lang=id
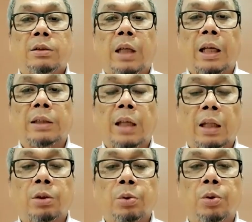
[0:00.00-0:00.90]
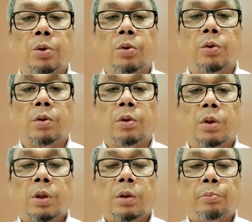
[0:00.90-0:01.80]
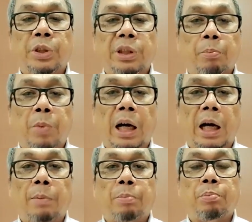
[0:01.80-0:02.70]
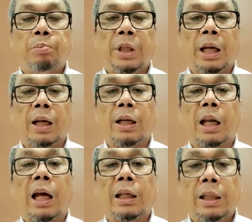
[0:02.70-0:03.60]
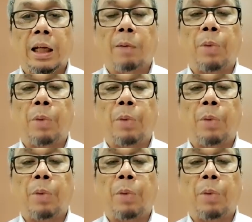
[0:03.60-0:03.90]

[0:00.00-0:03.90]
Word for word: salah satu penyebab biang keladi ya